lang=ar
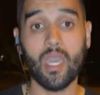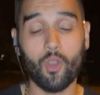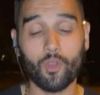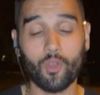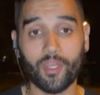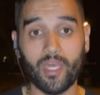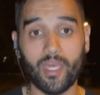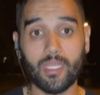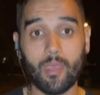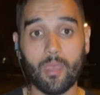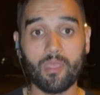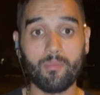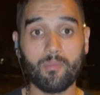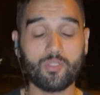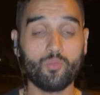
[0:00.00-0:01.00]
أوكرانيا
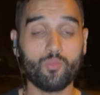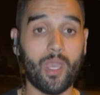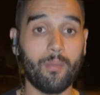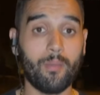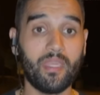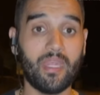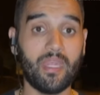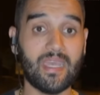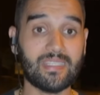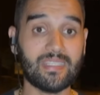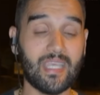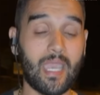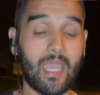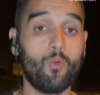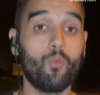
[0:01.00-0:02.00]
بمجموعة من
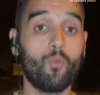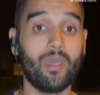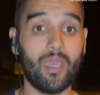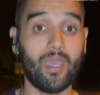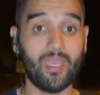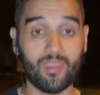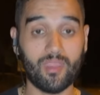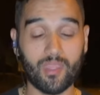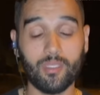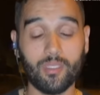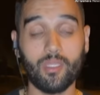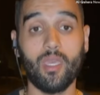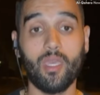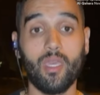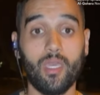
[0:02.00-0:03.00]
الأسلحة وأيضا
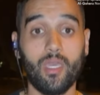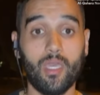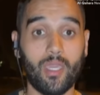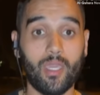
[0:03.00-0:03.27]
آه،